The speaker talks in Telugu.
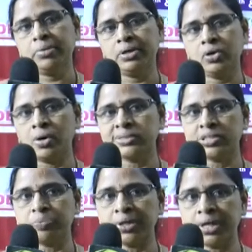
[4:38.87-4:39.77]
మనం
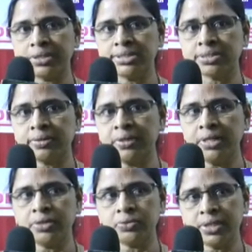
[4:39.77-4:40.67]
కాన్సెప్ట్గా తీసుకొని
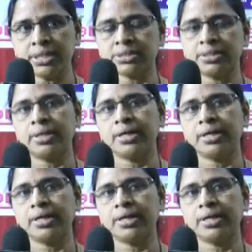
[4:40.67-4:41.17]
ఈ టూ డేస్